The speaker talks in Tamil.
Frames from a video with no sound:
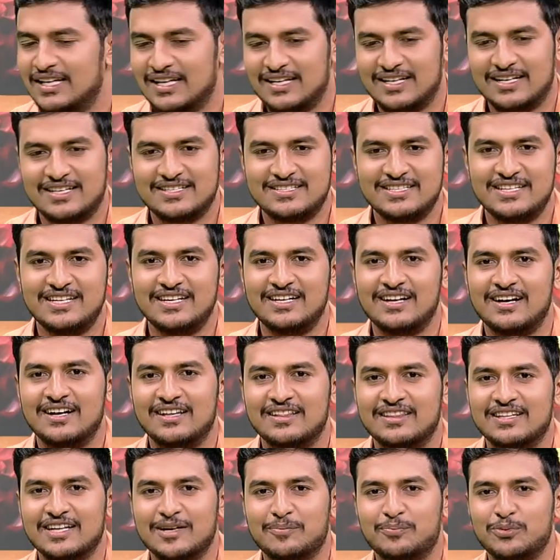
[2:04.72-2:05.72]
இல்லை
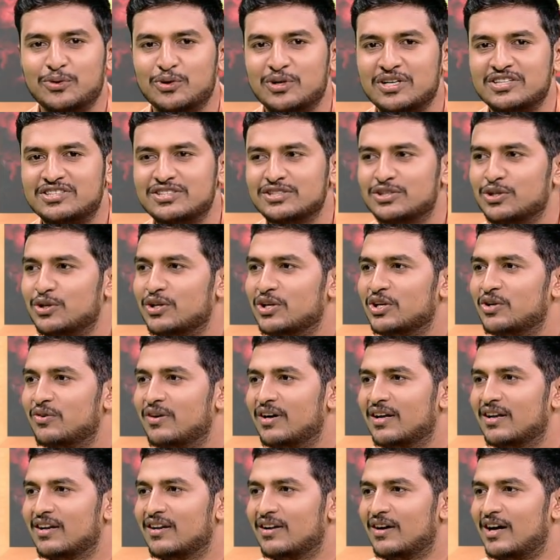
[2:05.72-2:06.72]
ரஜினிகாந்த் எப்போ கட்சி
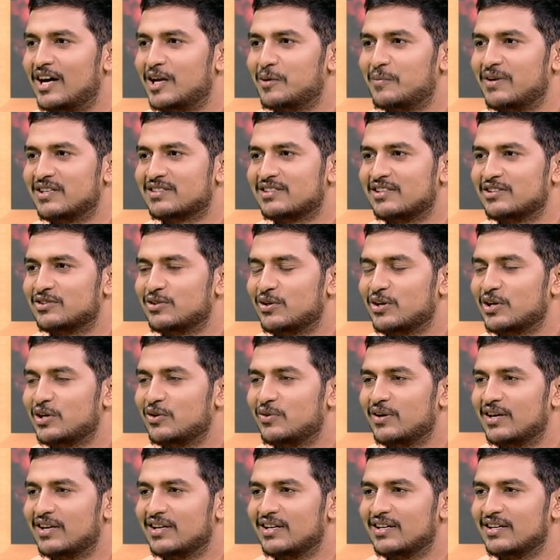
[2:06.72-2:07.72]
தொடங்குவார் இன்னும் ஆறு மாதத்தில்
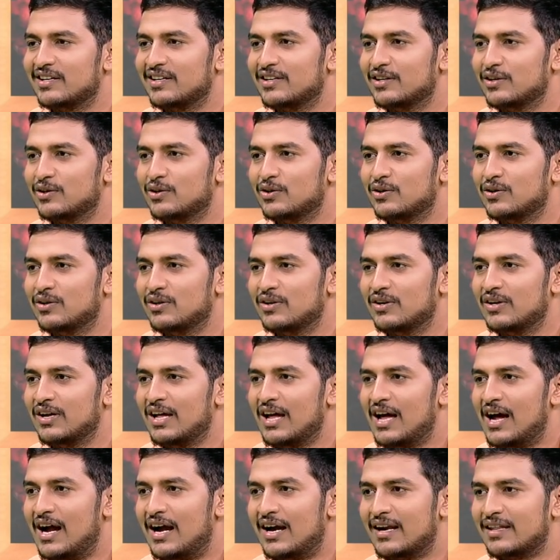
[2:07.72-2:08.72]
தொடங்குவார் இன்னும்
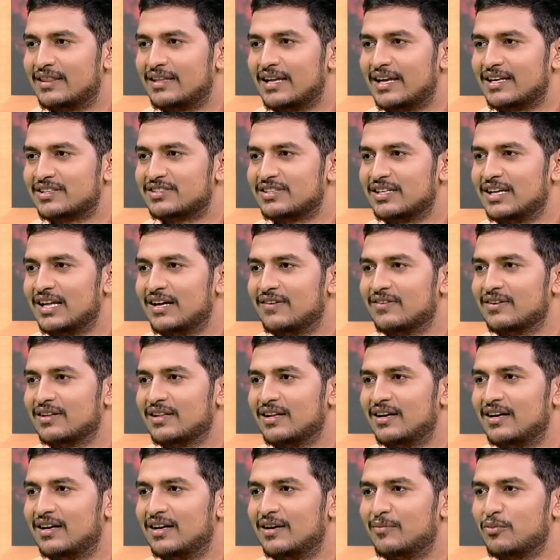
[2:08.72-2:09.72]
அடுத்த எலெக்ஷனில் அவர்
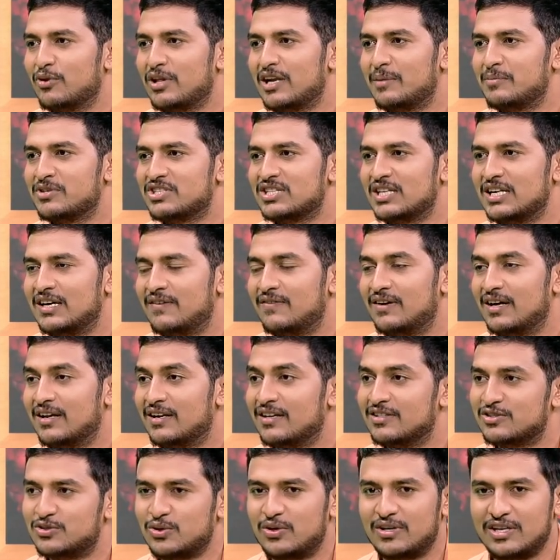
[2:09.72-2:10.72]
தான் முதலமைச்சர்
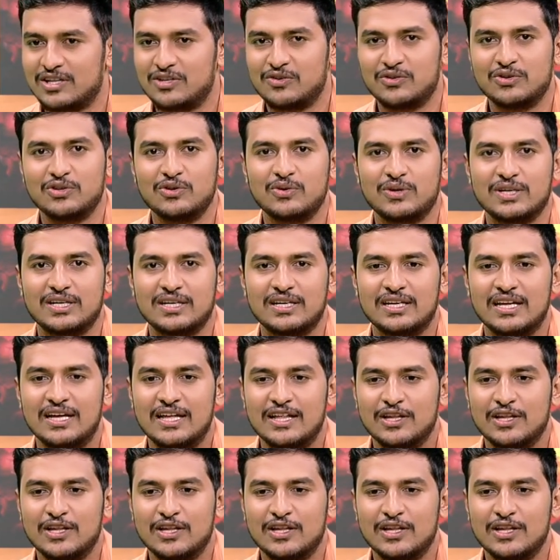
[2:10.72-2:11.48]
ஆவாருன்னு சொல்கிறது வந்து ஒரு